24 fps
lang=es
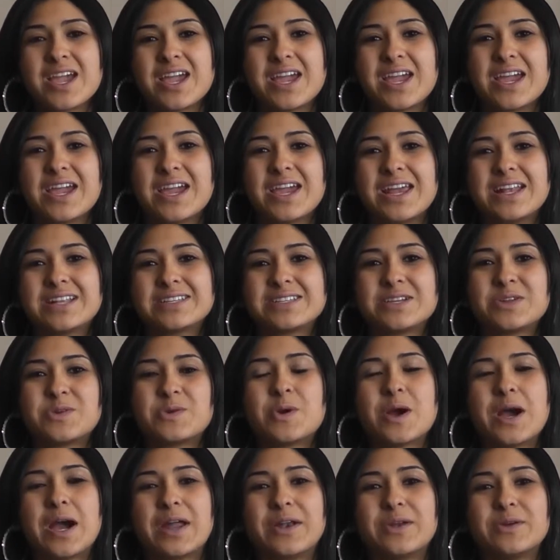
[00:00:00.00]
el
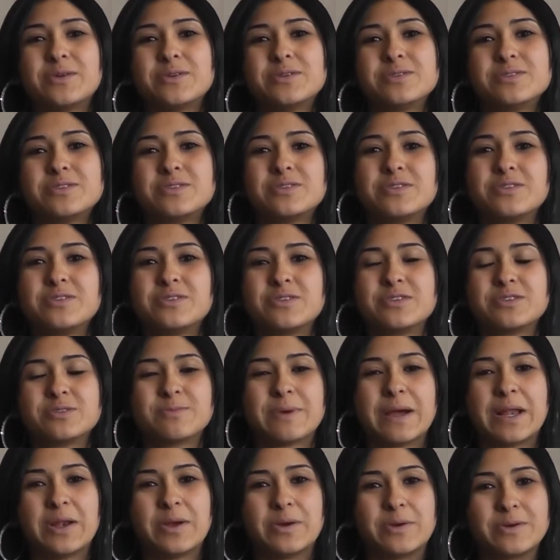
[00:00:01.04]
cirujano nos
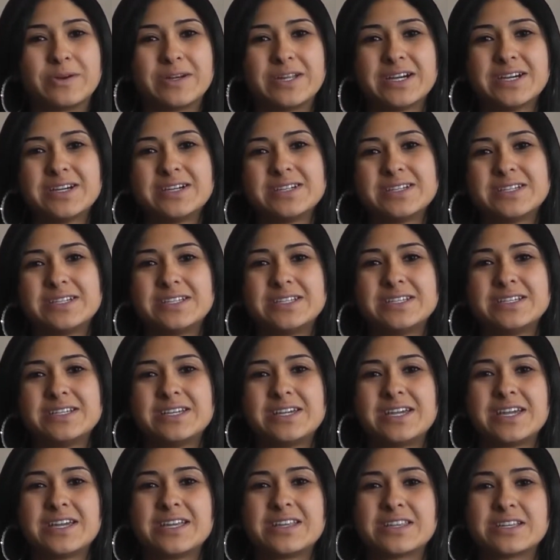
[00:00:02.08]
valora
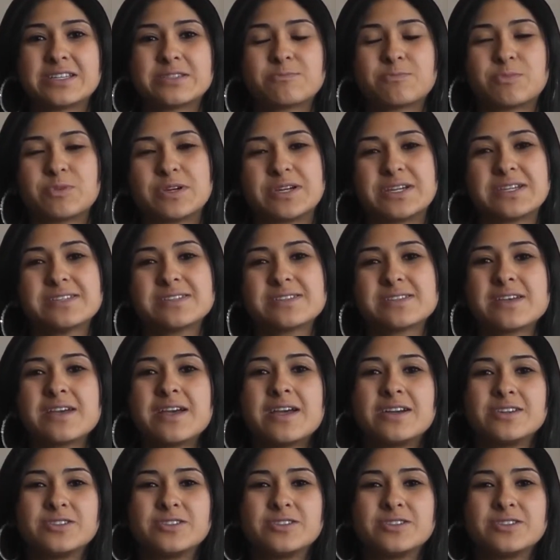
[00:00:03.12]
y después